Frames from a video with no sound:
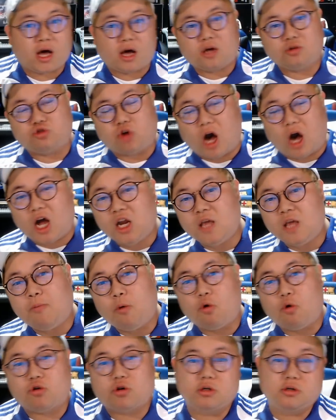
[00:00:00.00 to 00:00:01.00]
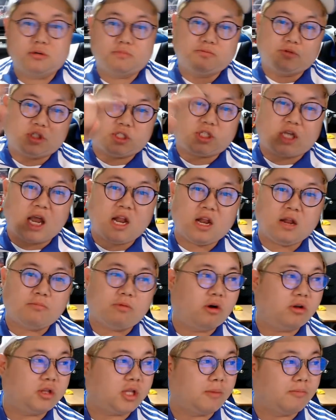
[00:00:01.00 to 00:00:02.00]
가가지고 하리보 그 젤리
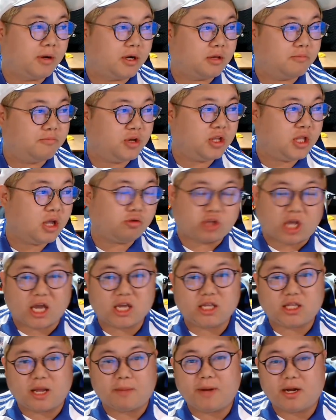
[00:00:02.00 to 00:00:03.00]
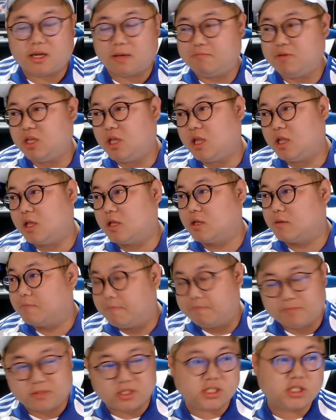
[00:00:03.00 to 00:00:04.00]
먹었단 말이야. 미네도 다 있단 말이야. 미네는
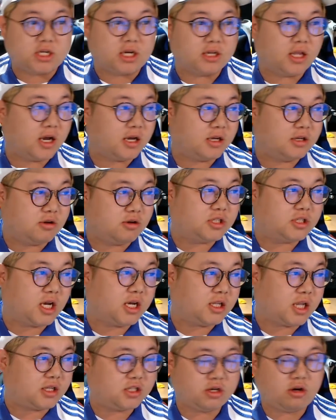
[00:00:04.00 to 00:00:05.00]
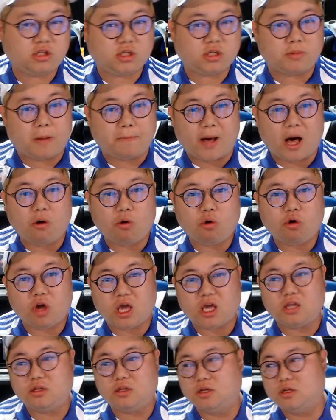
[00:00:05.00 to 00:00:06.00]
진짜 내가 영상이 다 찍었지만
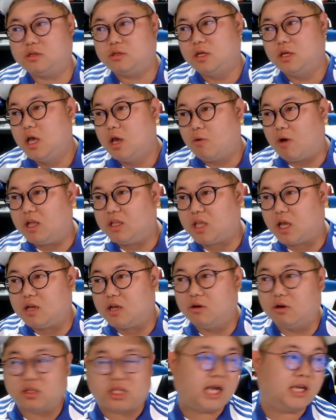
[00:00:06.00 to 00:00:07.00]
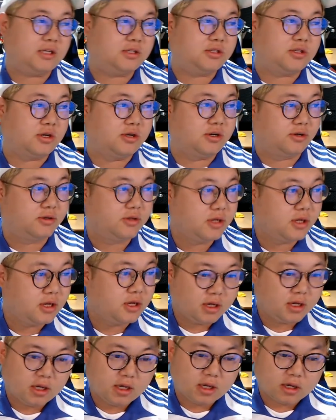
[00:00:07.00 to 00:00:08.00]
파워에이드, 환타 이런 거 다 있어요.
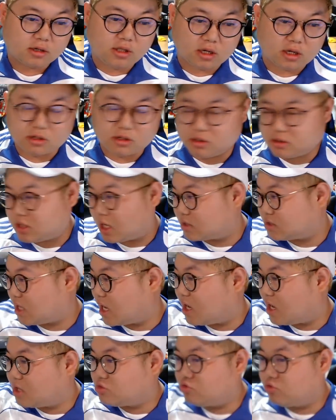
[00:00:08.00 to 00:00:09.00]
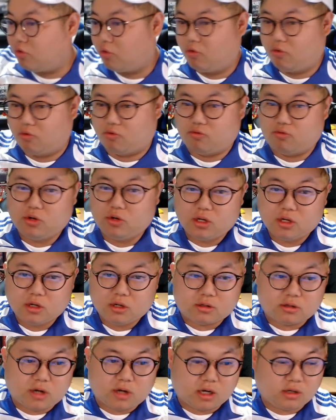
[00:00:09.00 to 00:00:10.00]
근데 그거 딱 사가지고
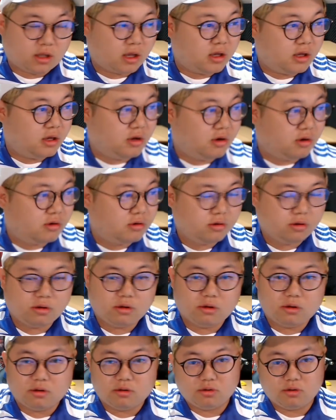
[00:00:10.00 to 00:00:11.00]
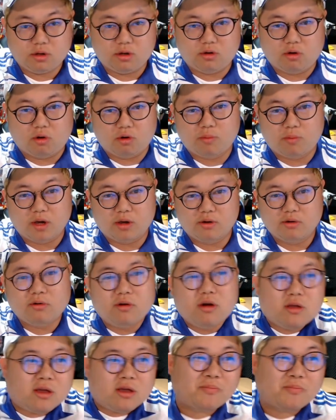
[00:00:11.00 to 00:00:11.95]
그거 할 때 이, 거 얼마예요?